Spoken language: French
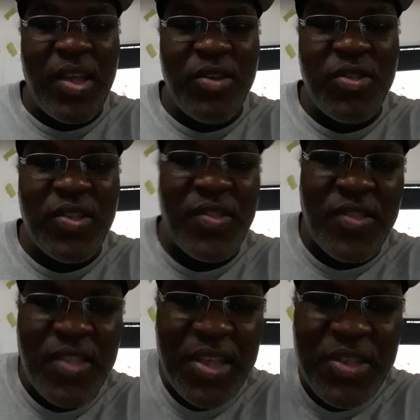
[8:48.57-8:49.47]
à eu des
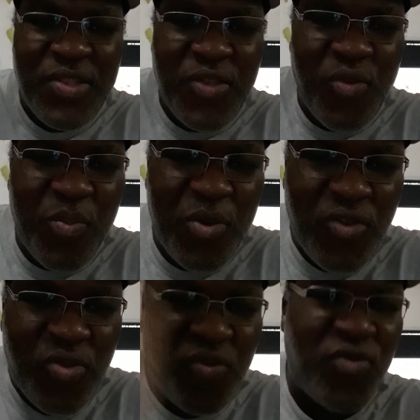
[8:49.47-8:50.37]
succès, ils se sont
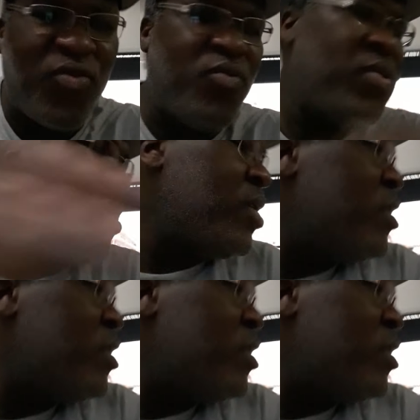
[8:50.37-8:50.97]
plongés tous sous lui.